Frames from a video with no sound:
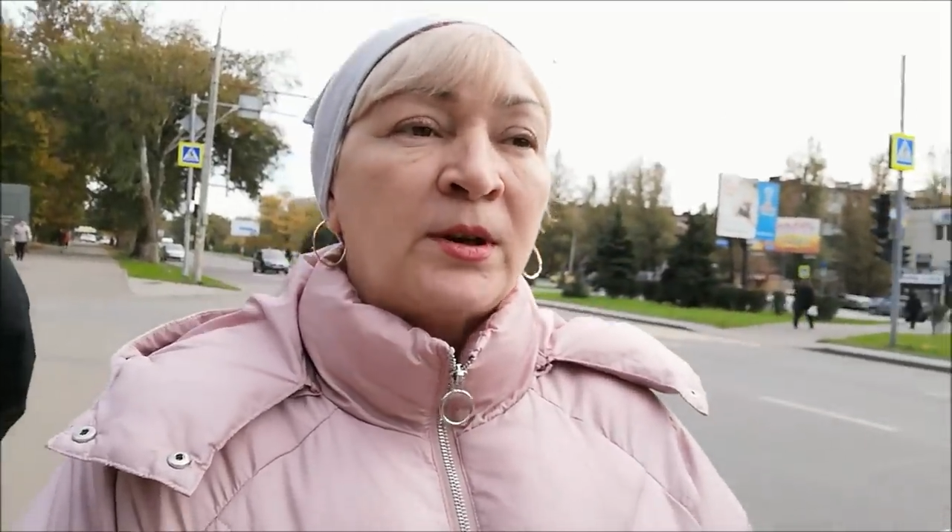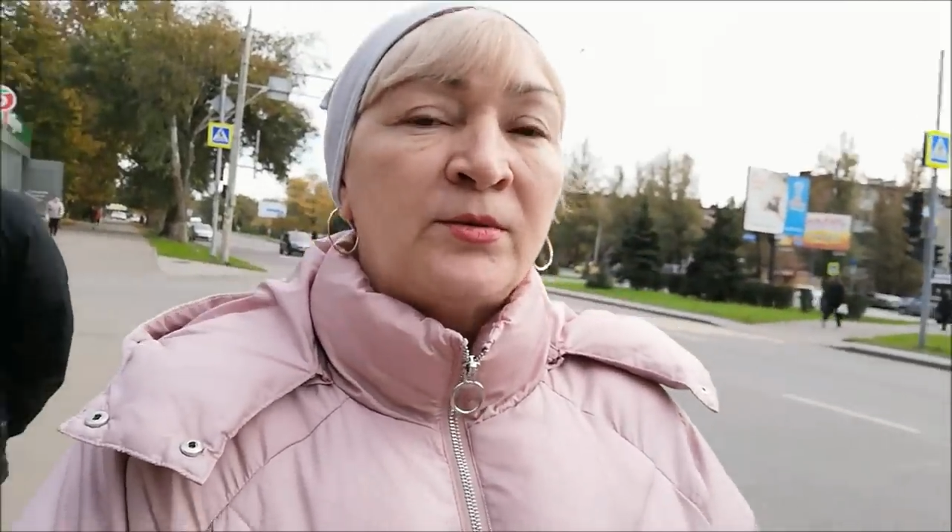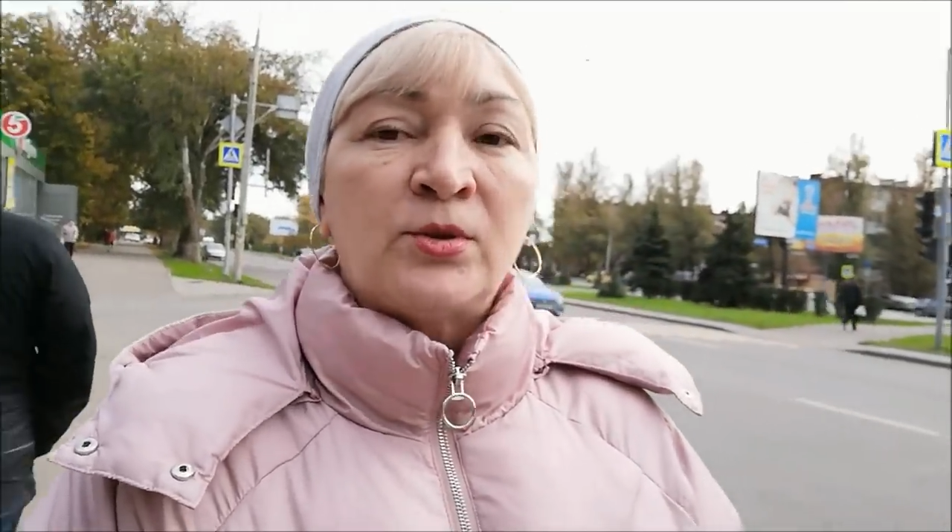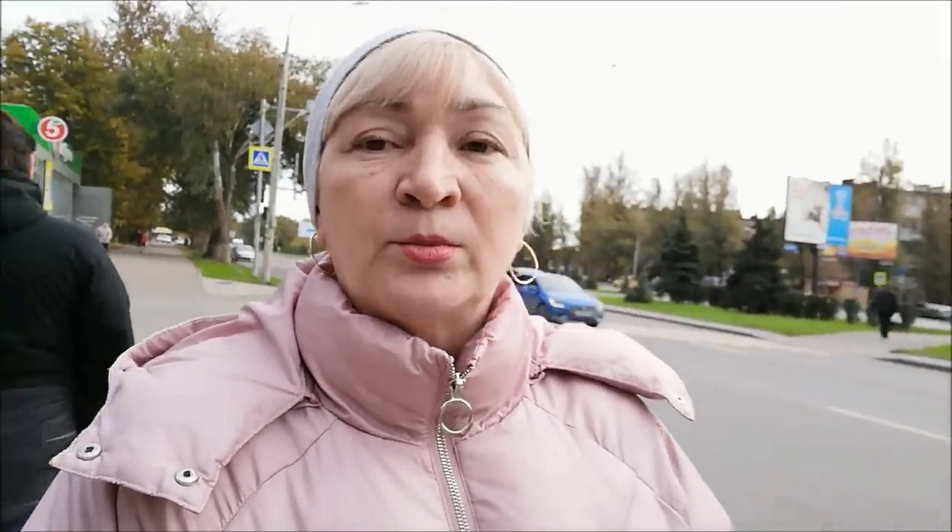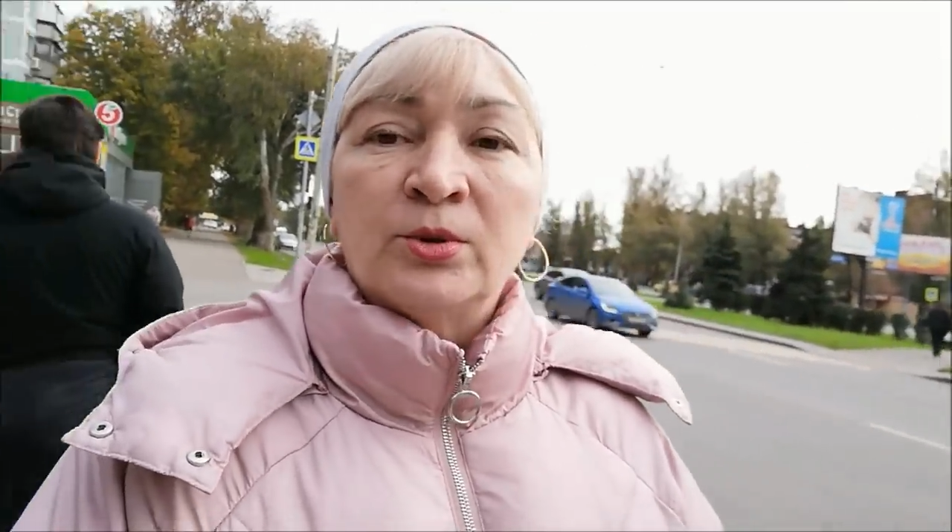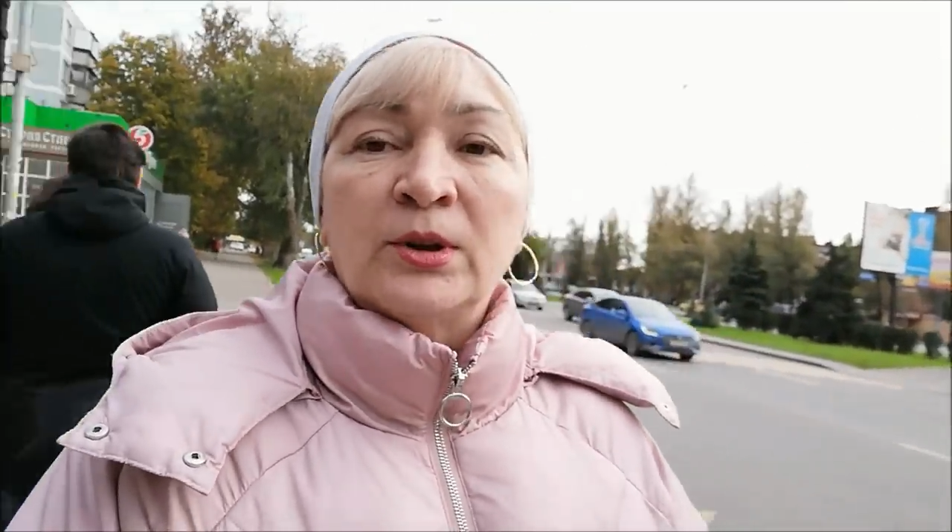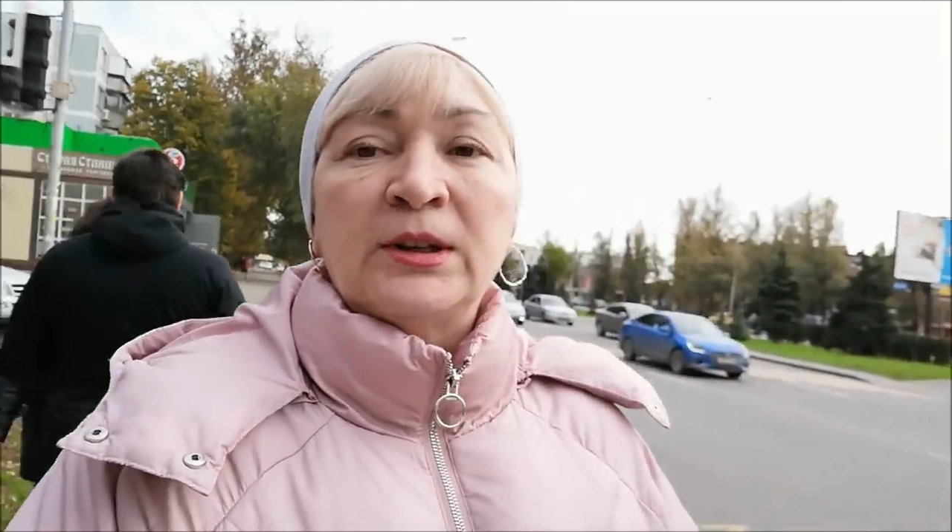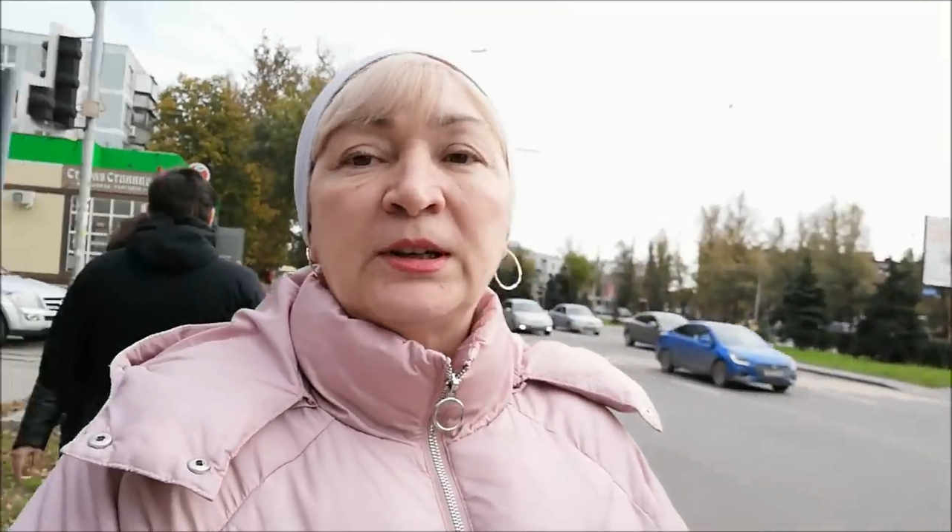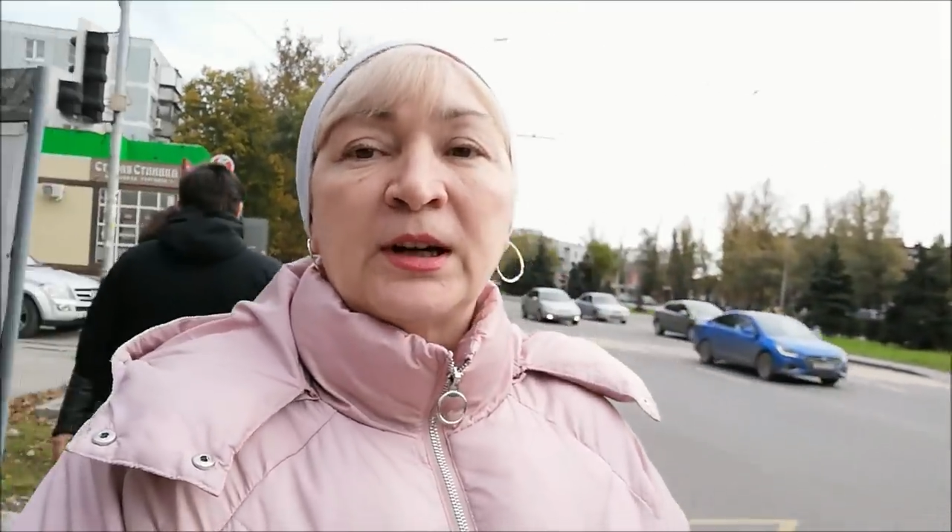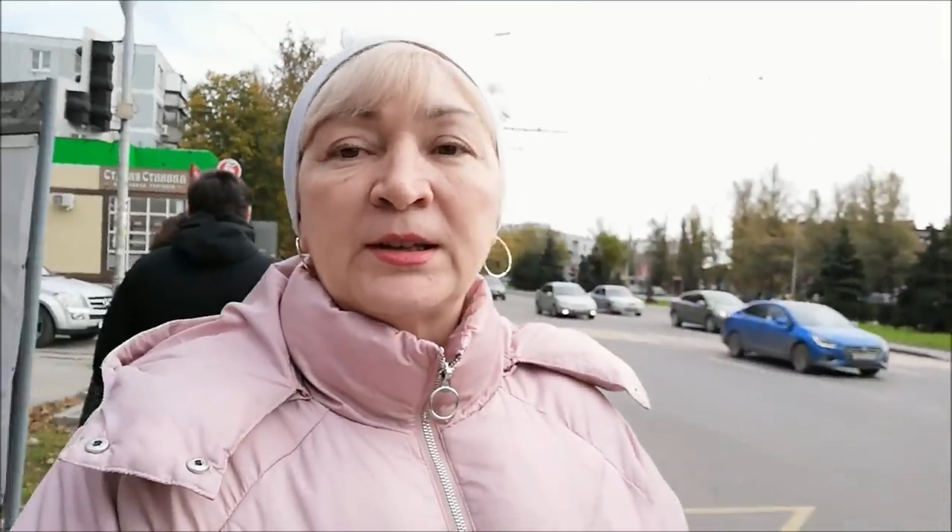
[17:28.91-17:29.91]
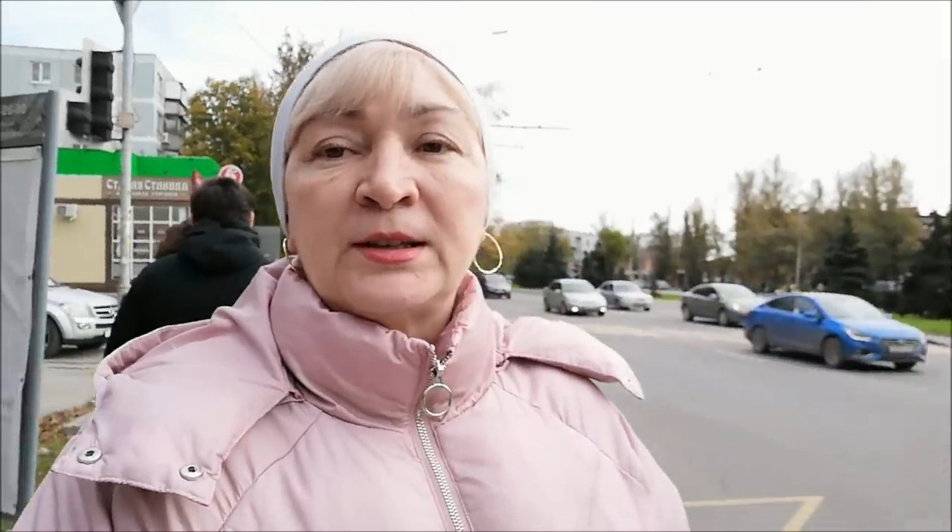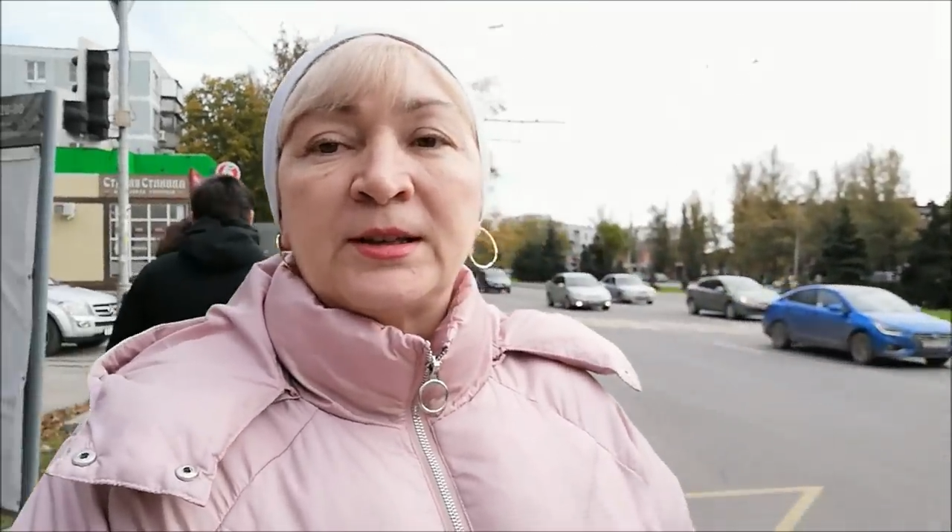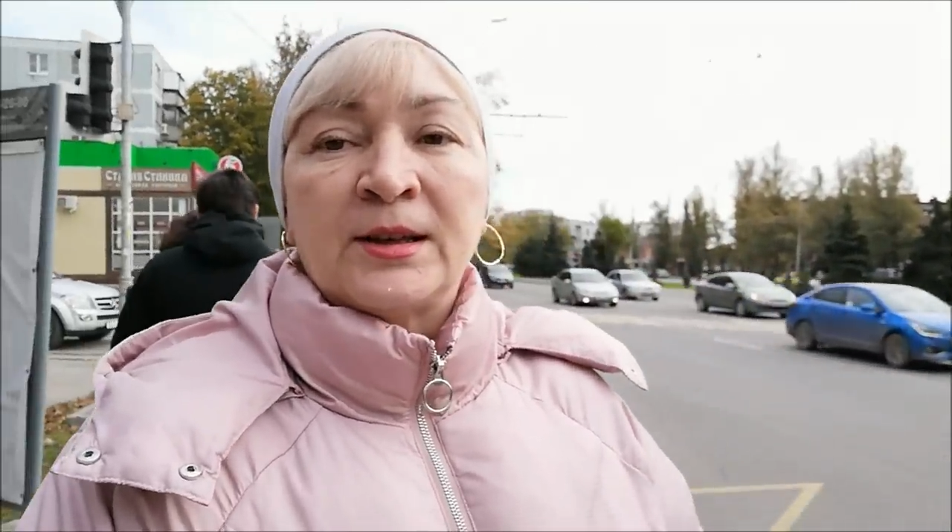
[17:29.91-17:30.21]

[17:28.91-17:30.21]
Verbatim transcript: и все, буду отдыхать.